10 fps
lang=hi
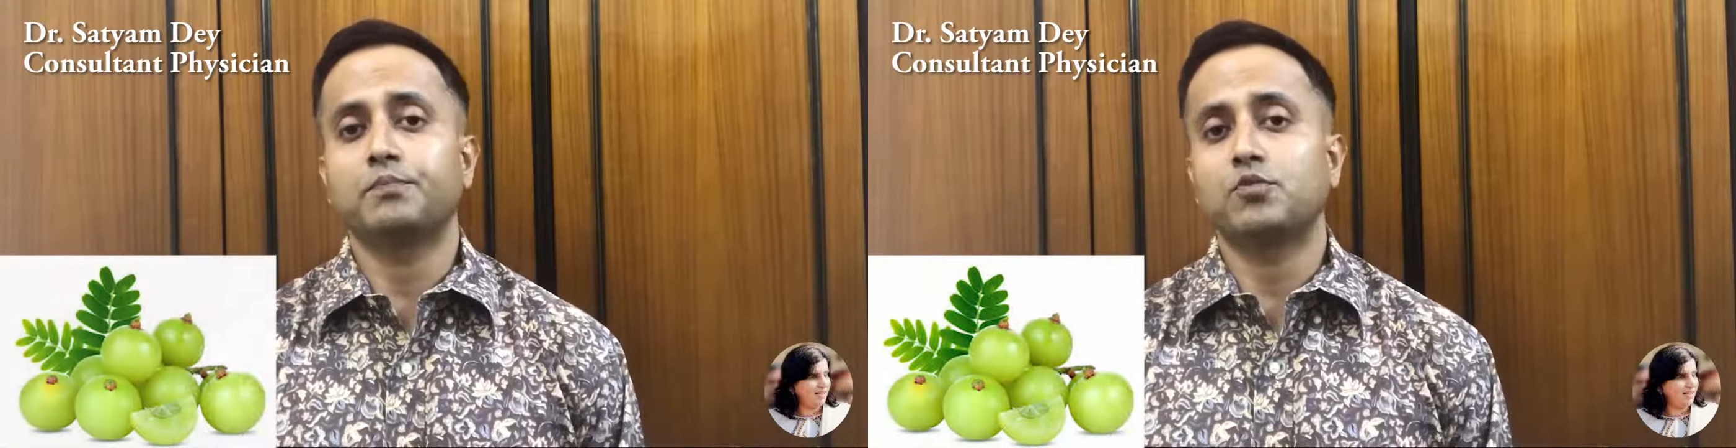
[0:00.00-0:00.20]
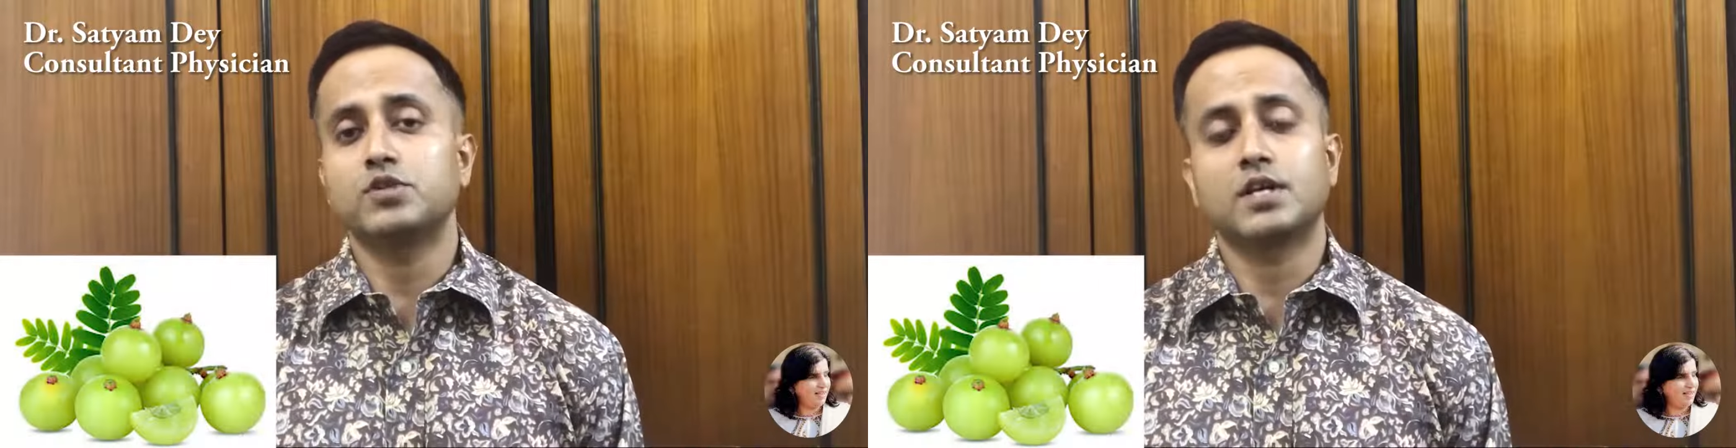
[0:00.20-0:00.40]

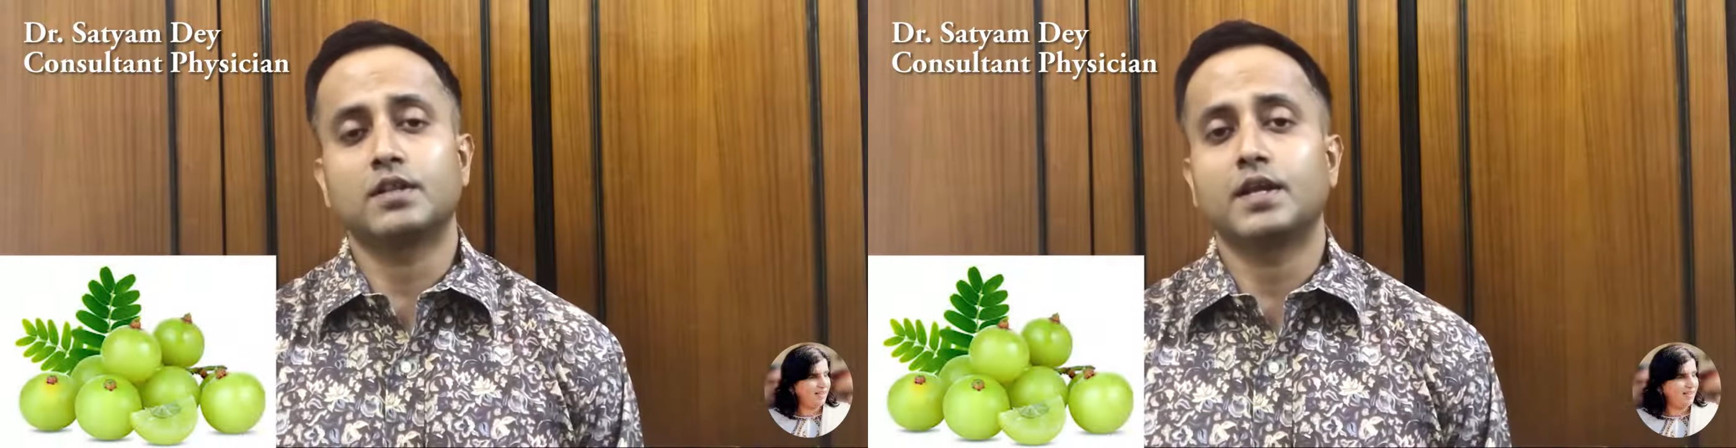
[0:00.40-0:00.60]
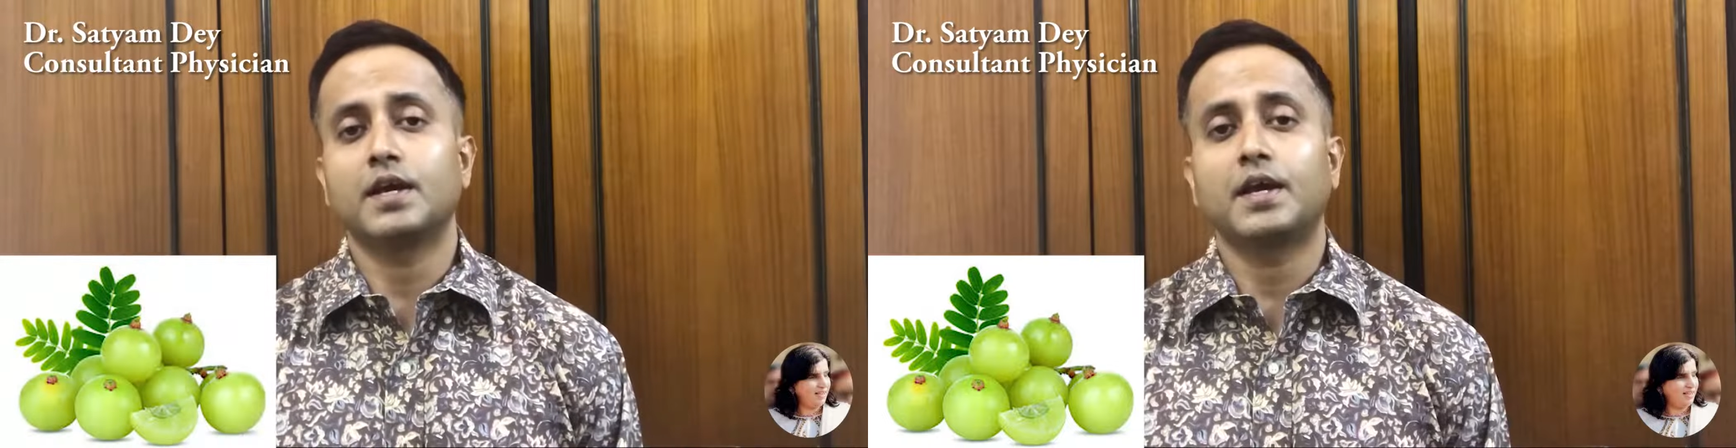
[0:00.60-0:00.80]

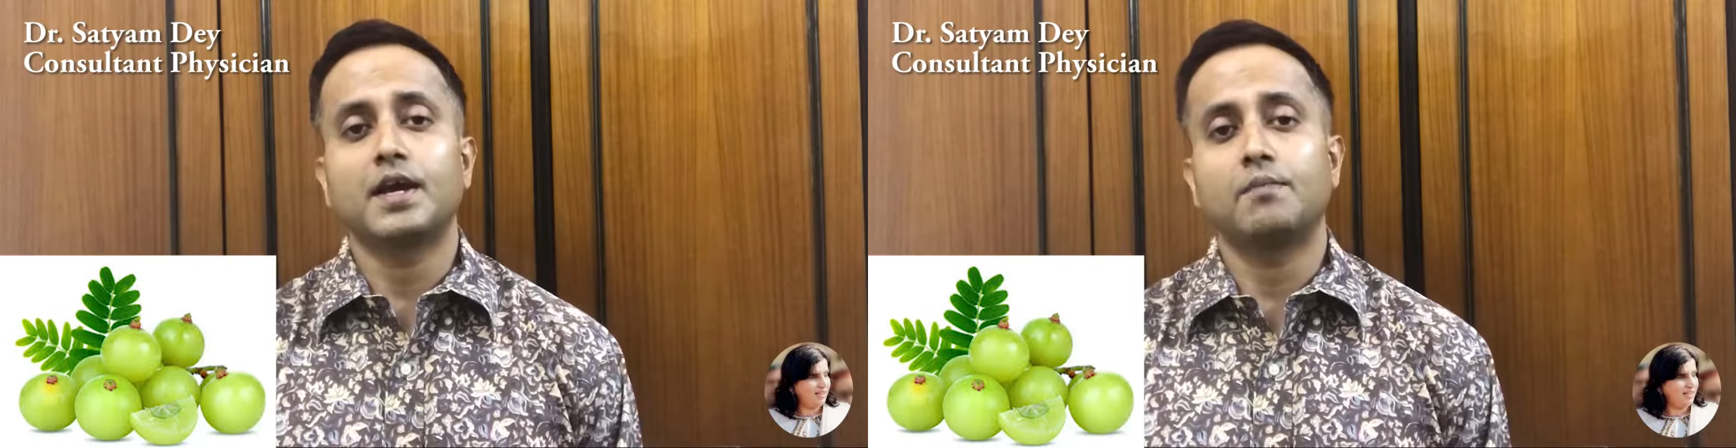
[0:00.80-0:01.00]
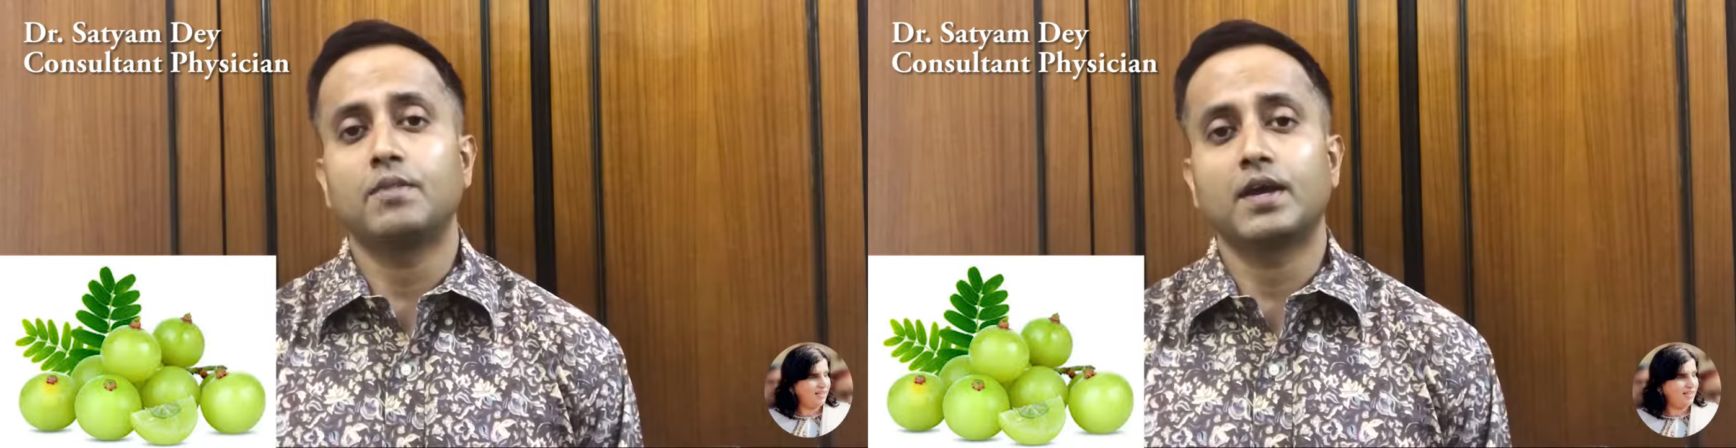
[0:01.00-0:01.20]
सबको जानते
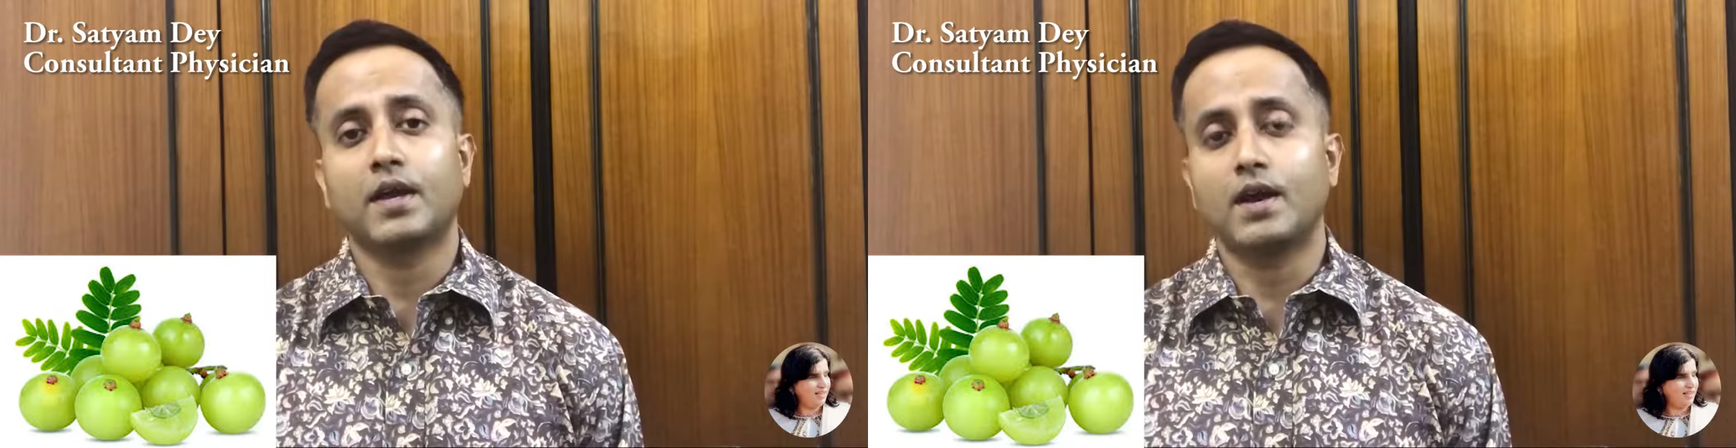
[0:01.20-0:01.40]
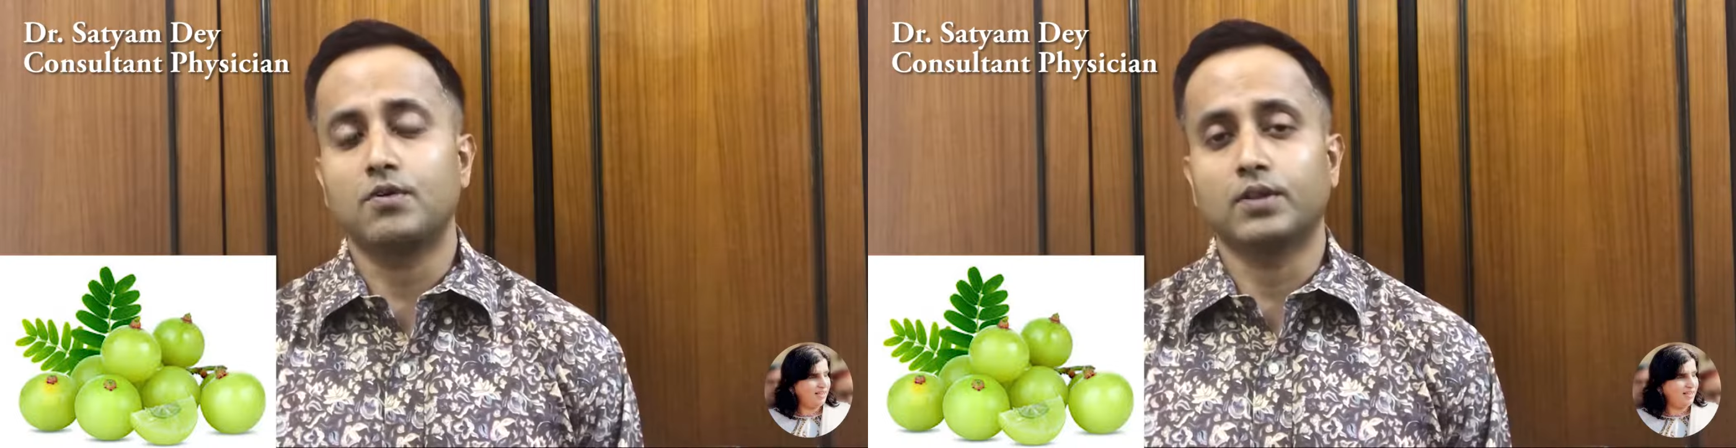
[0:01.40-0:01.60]
हैं कि आमला